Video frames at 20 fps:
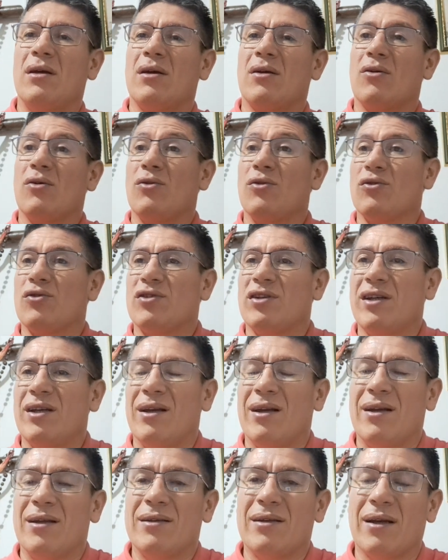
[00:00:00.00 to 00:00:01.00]

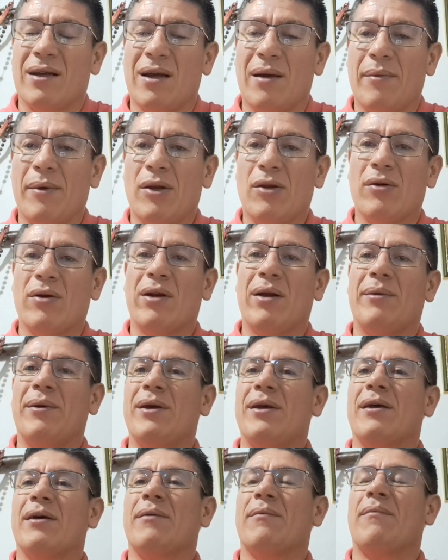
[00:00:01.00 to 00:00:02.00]
conducirles al camino de la
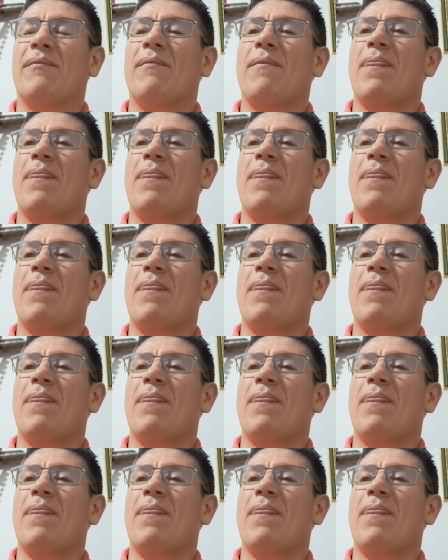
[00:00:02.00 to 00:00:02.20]
vida,